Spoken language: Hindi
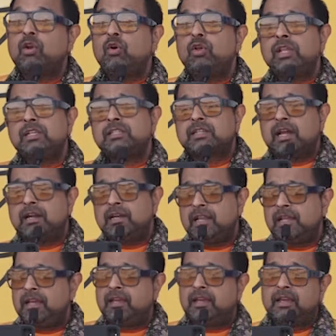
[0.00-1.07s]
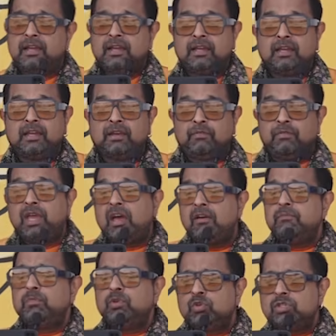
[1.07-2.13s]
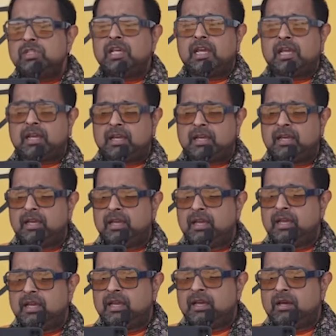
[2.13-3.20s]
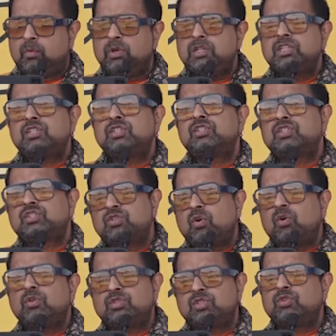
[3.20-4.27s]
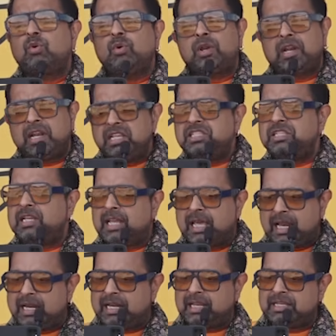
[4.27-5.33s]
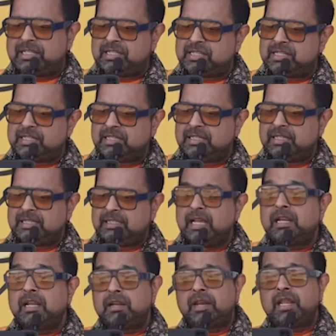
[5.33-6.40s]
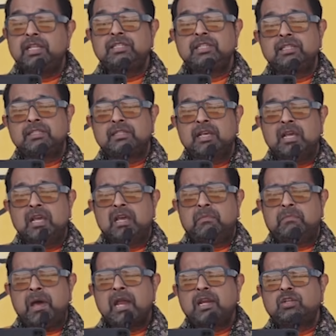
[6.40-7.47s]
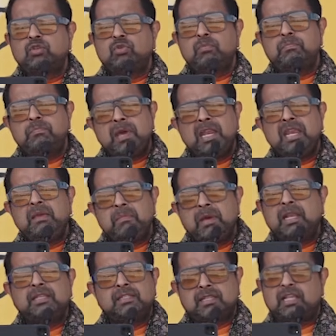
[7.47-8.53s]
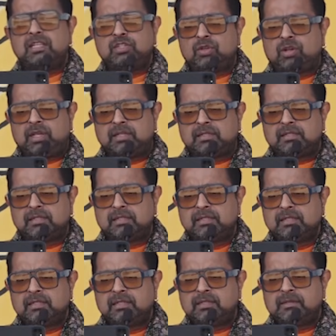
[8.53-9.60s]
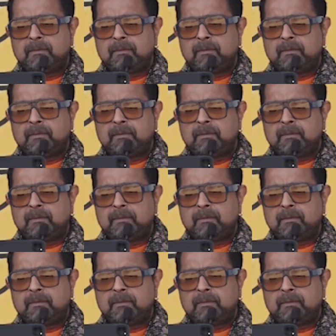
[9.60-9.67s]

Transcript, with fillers: इन अ ग्लोरियस कंट्री वी हैव म्यूज़िक विच इज सो सो रिच इन हेरिटेज दैट इट रेंजेस बैक टू मेनी मेनी सेंचुरीज